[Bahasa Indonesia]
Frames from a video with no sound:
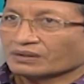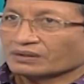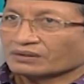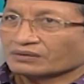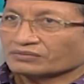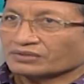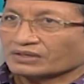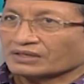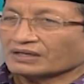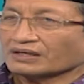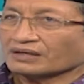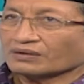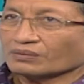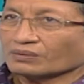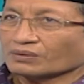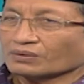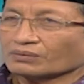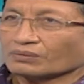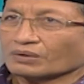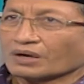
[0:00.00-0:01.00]
Saya
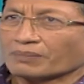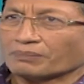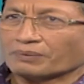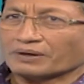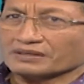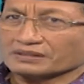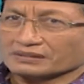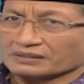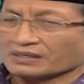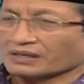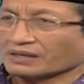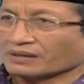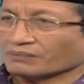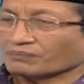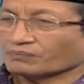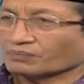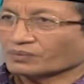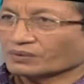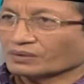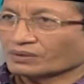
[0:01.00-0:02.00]
kok apa iya?
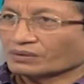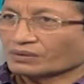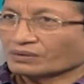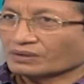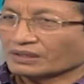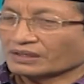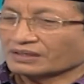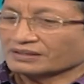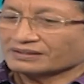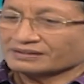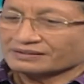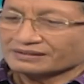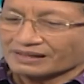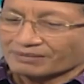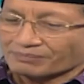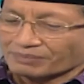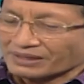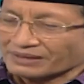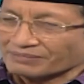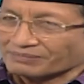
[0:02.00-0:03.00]
Nah,
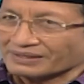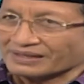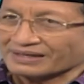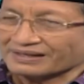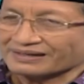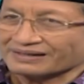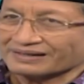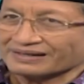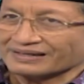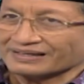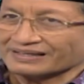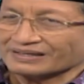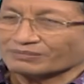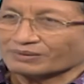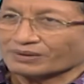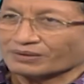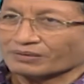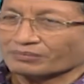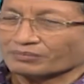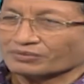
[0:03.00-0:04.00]
yang paling menarik lagi
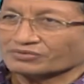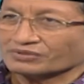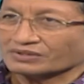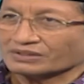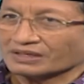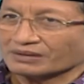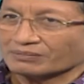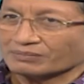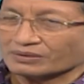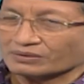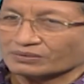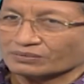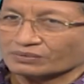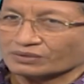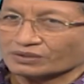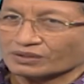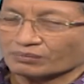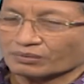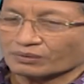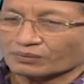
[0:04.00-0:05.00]
bahwa Masjid Nabi itu
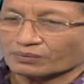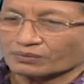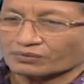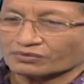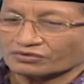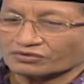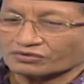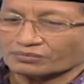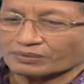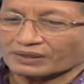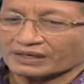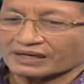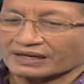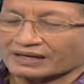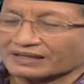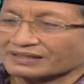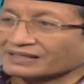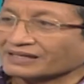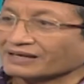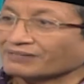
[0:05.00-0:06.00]
juga berfungsi sebagai
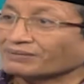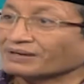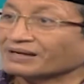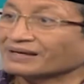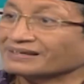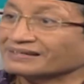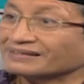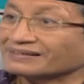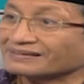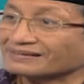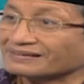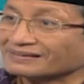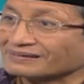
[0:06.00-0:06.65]
latihan bela diri.